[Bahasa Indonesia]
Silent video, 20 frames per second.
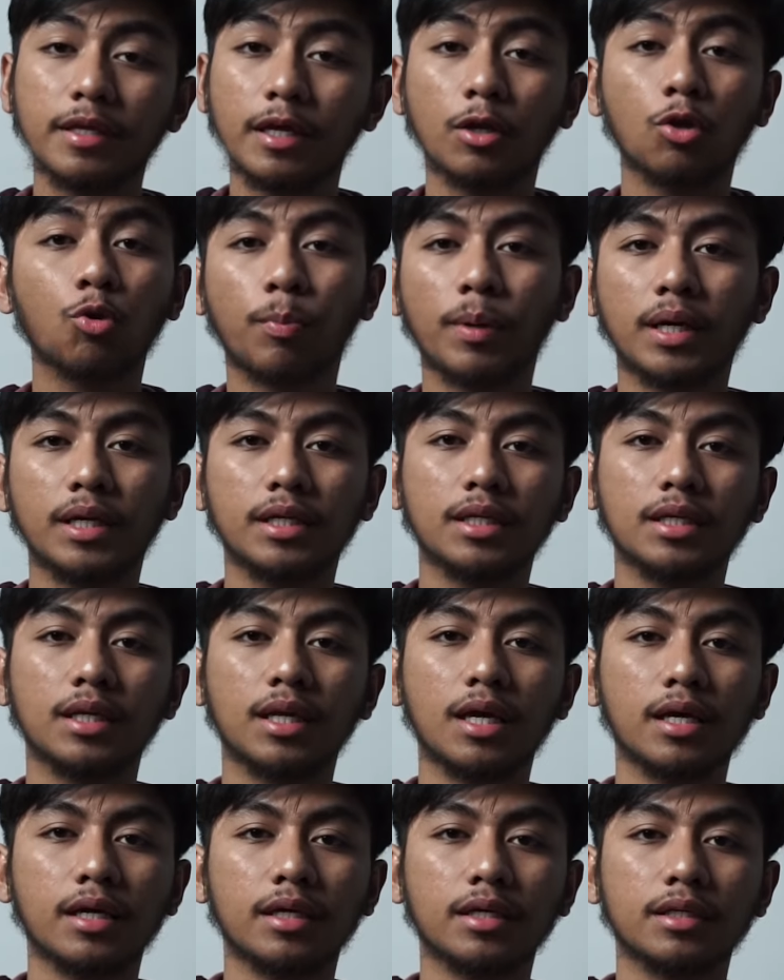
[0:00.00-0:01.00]
Jangan lupa di
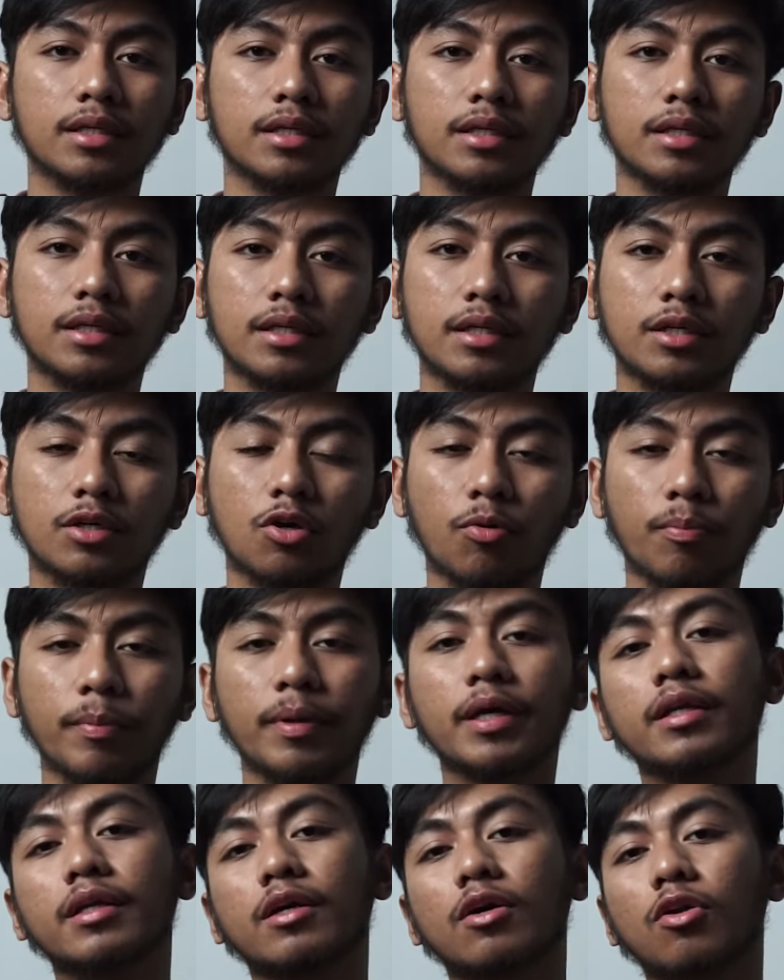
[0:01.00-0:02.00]
like, di
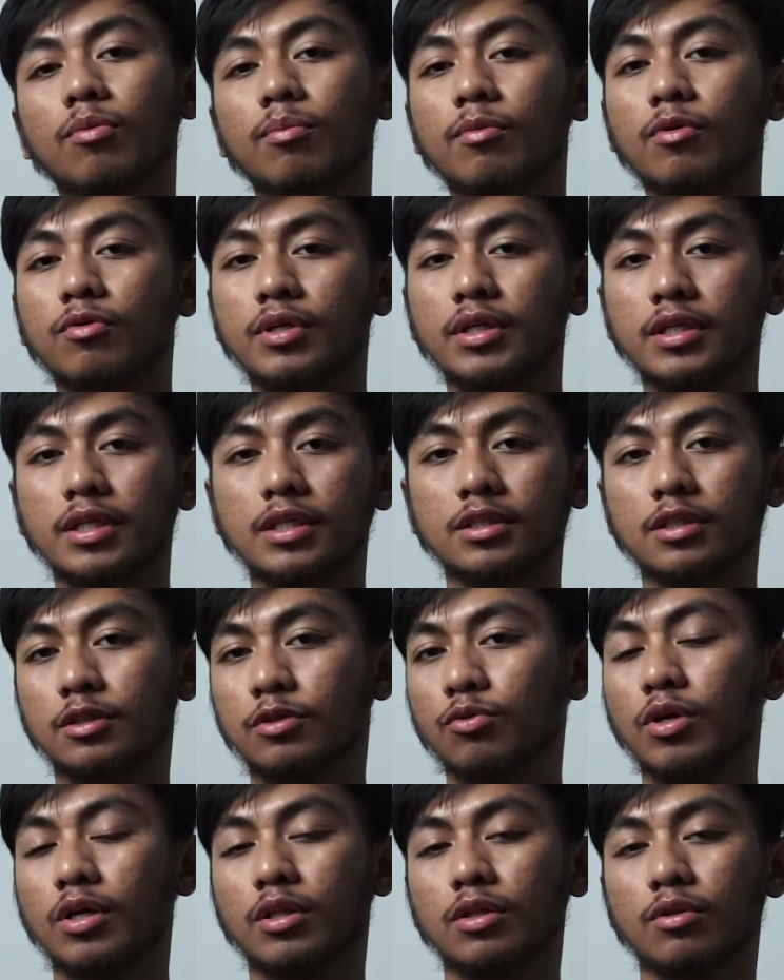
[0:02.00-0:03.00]
komen kalau mau nanya
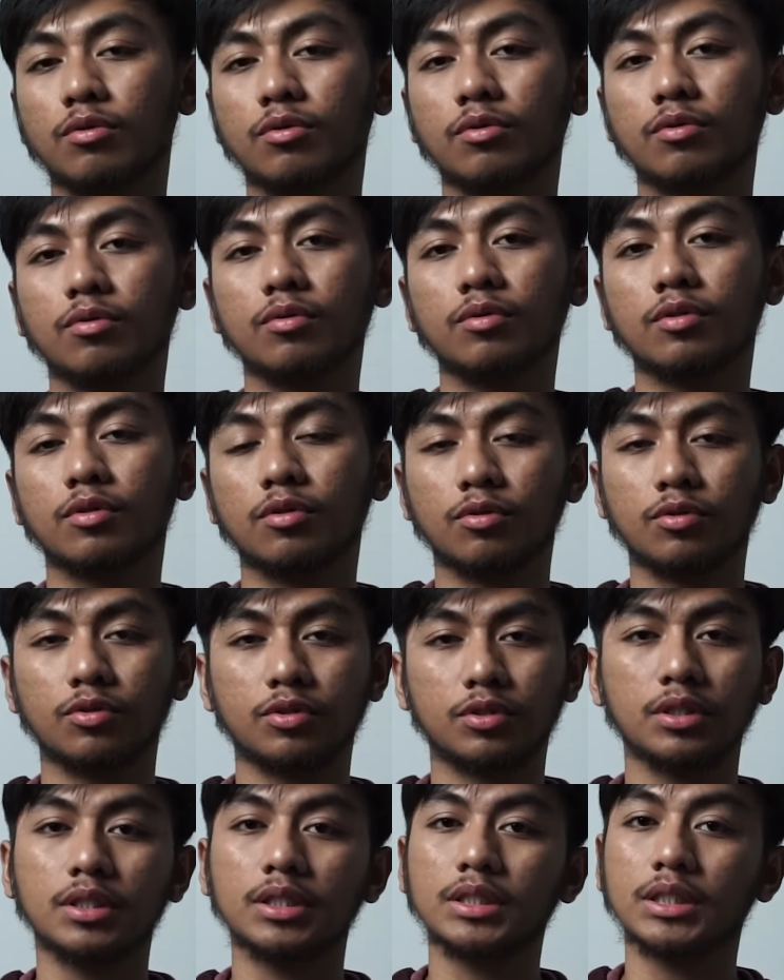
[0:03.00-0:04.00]
sesuatu,
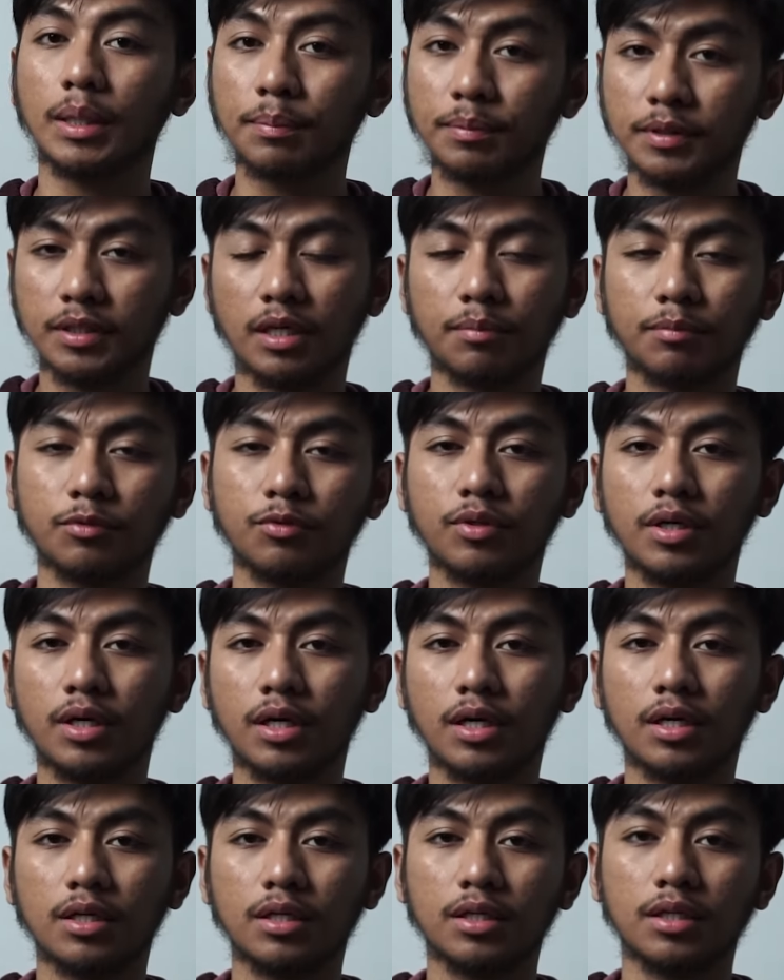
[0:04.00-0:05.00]
terus di subscribe
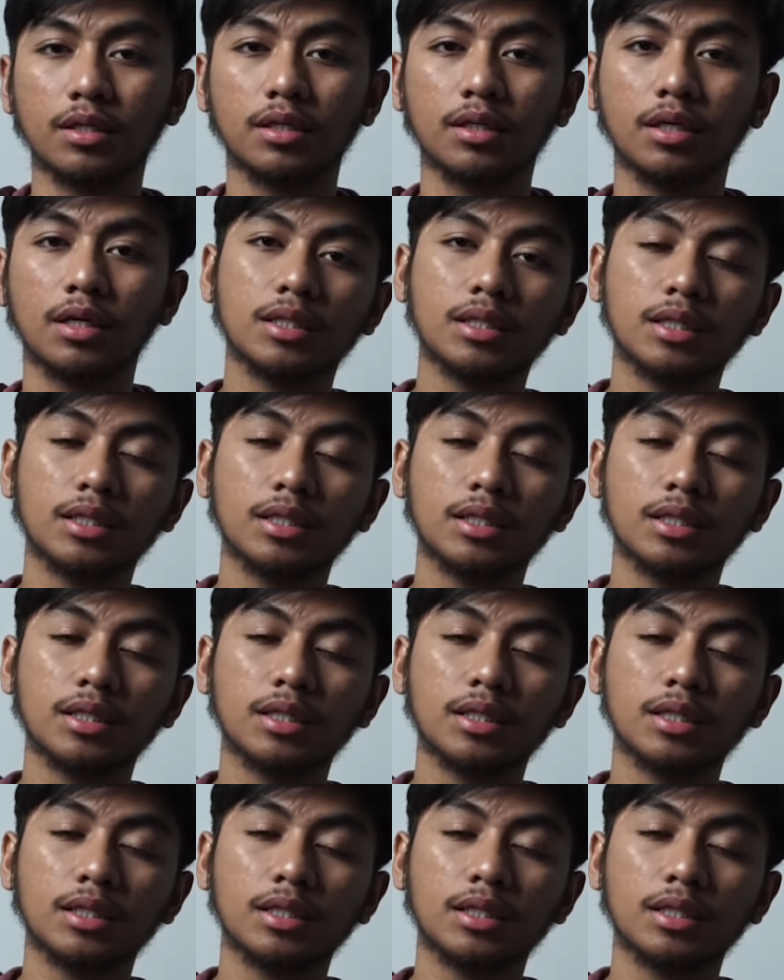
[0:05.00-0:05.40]
juga, di